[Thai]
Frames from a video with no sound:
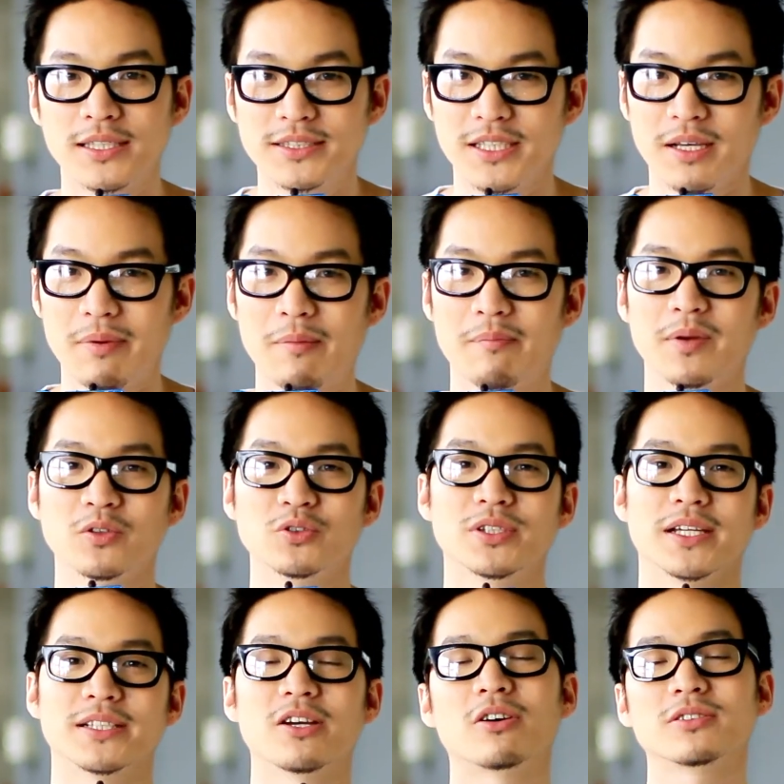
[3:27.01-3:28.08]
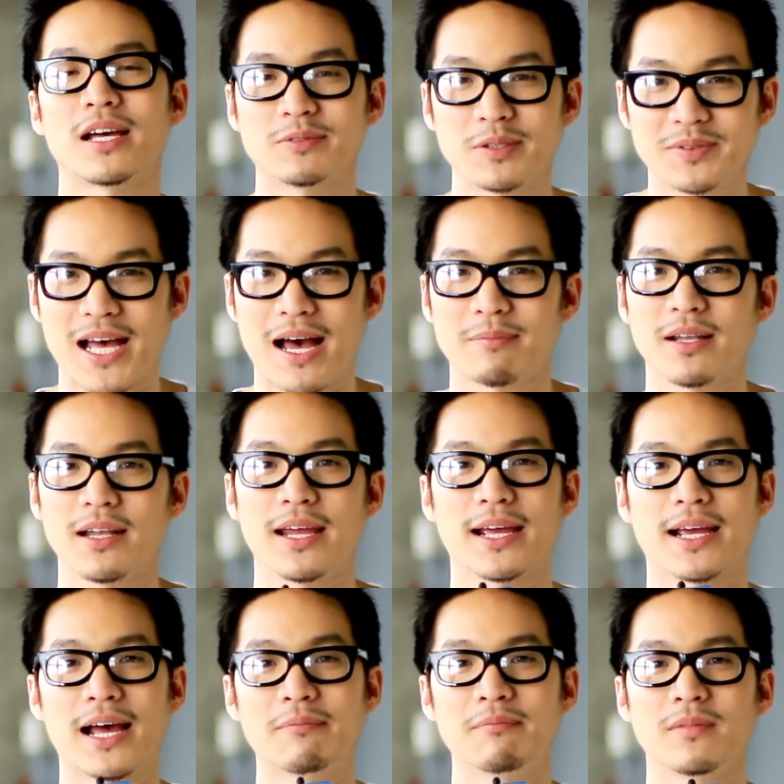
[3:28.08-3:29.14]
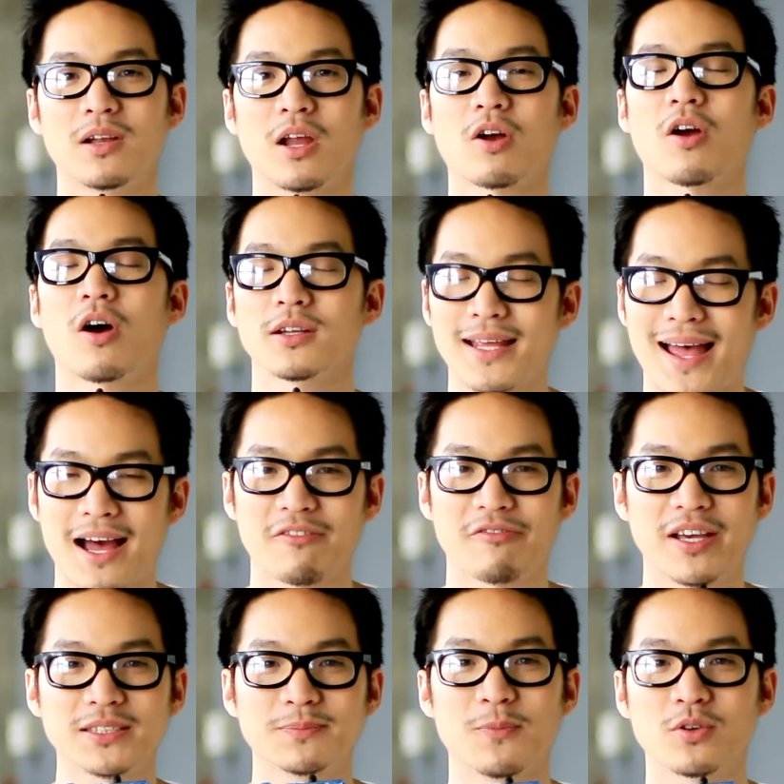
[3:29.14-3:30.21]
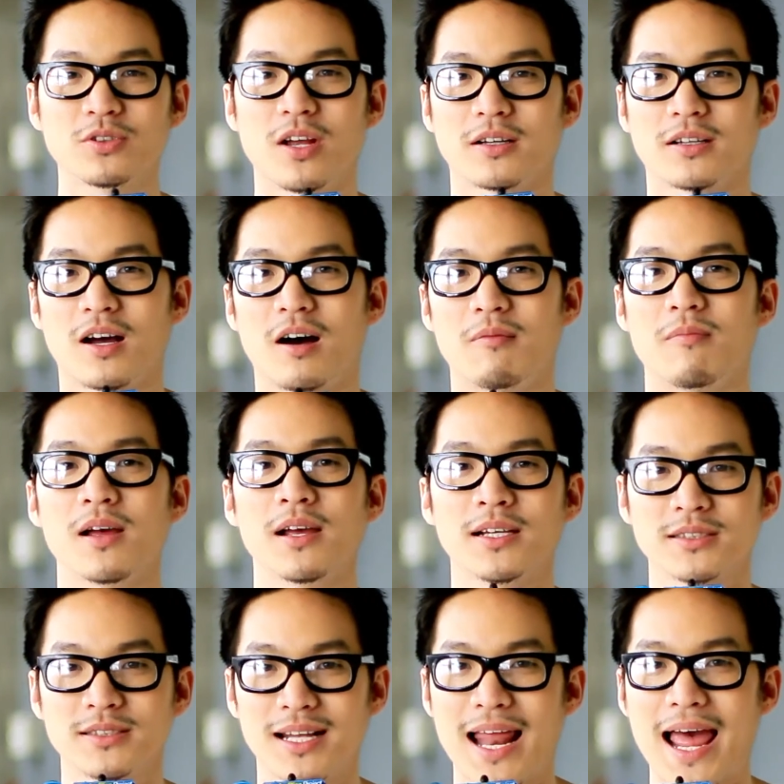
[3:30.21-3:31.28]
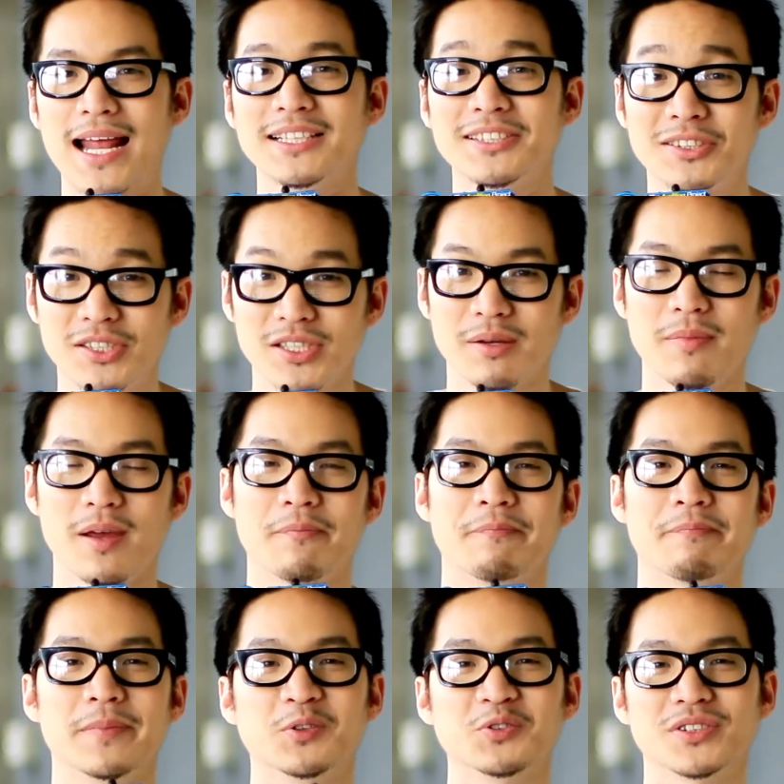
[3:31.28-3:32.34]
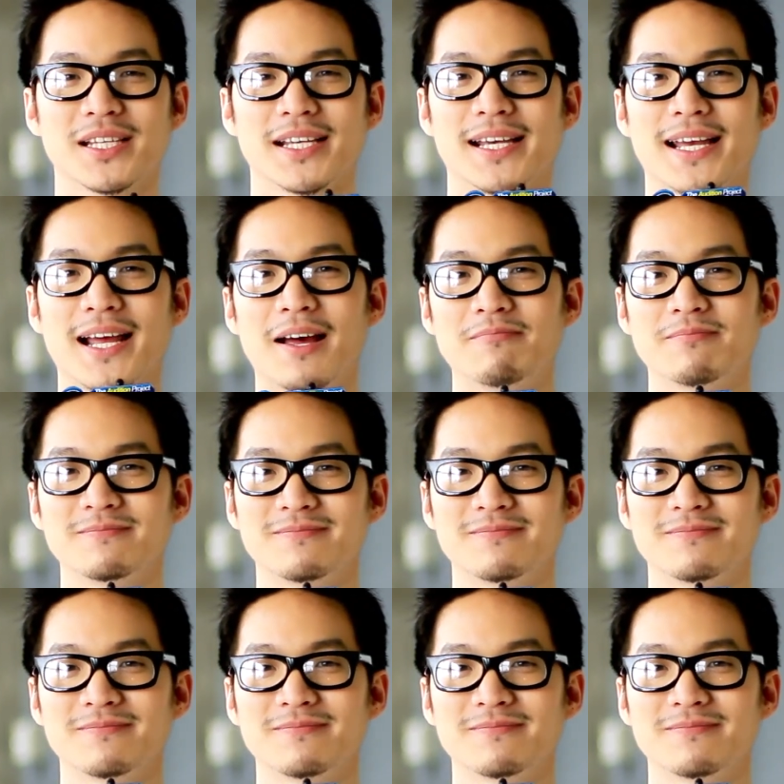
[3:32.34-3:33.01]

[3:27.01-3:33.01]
GMM Music ช่อง 33 นั่นเองครับ แล้วก็ทาง facebook.com/gmmmusic ครับ